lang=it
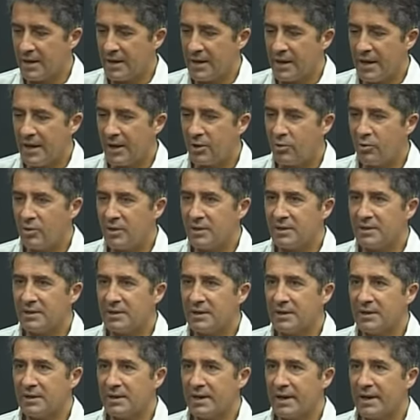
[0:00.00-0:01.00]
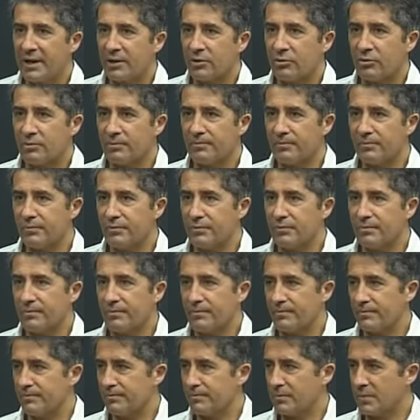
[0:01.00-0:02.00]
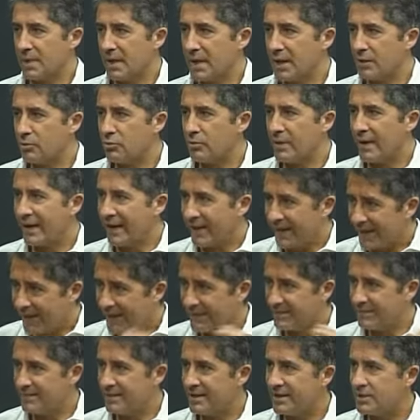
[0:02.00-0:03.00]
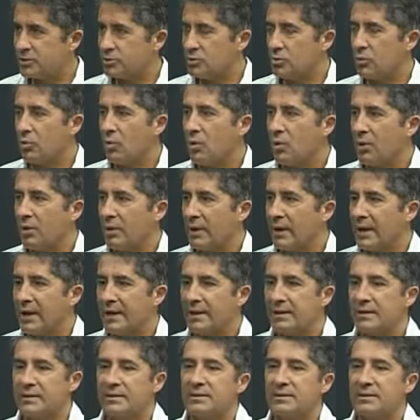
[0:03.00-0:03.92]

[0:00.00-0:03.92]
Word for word: E quindi, ecco, in una grande scuola